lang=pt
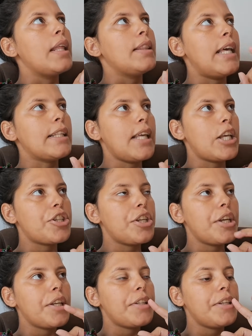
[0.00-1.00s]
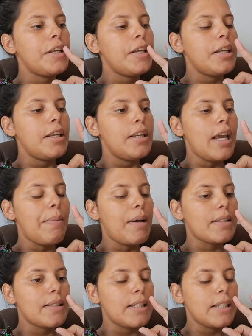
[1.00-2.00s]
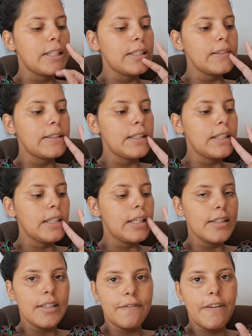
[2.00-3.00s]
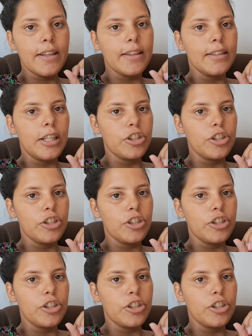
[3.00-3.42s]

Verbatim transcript: detergente e amaciante e desinfetante.